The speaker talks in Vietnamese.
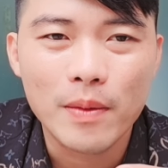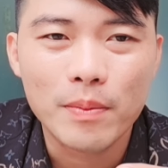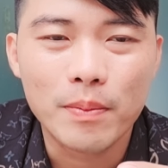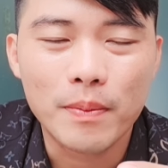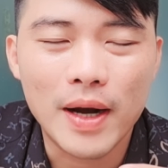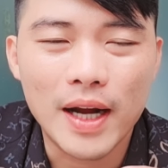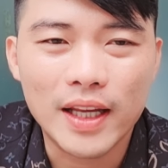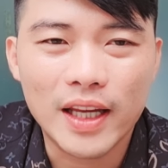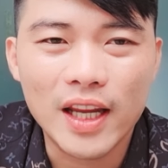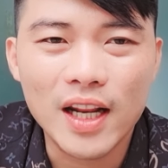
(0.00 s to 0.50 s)

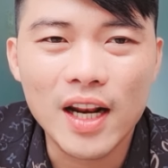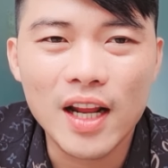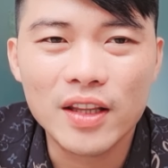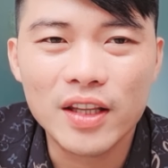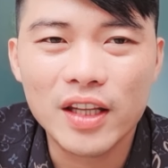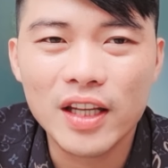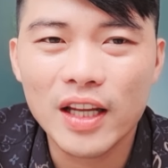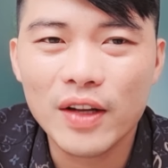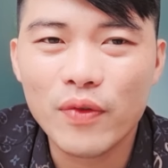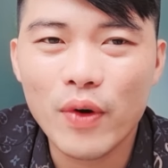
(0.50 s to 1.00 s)
mà chỉ lên
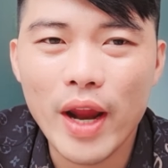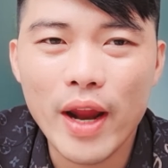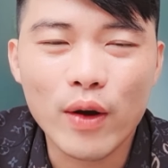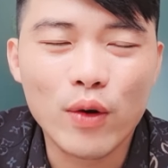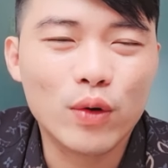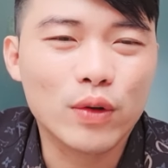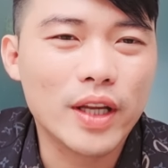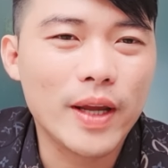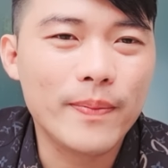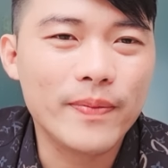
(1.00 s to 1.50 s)
chỉ khoe
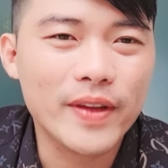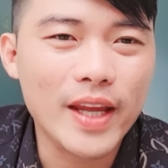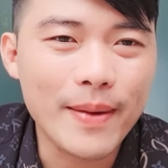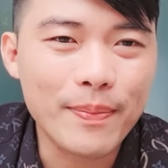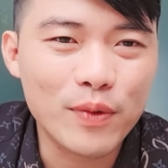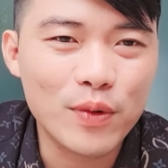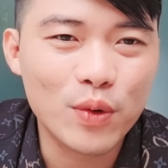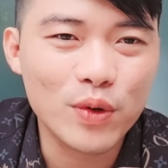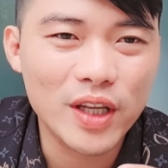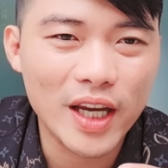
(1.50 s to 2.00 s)
con kem chép
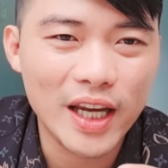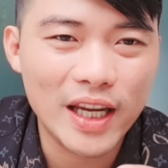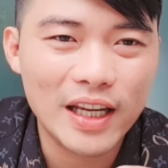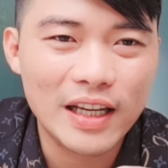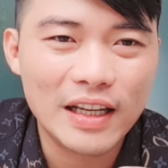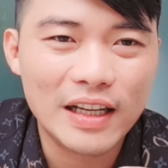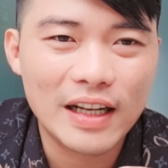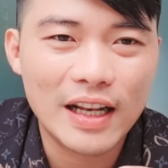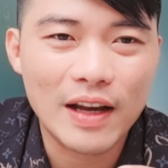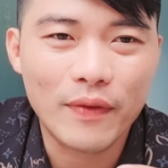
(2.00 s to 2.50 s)
của chị
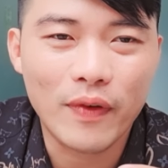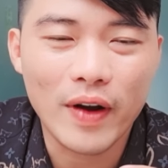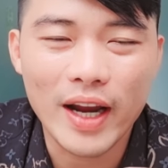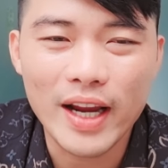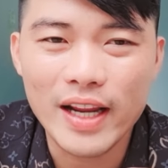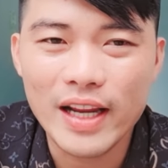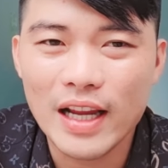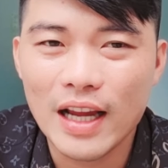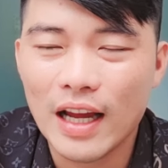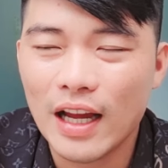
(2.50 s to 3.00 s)
là
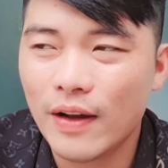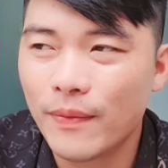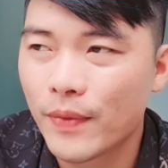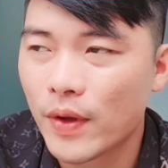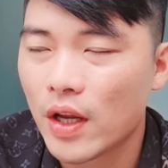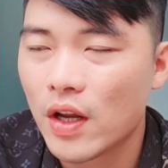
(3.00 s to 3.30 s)
phải uh,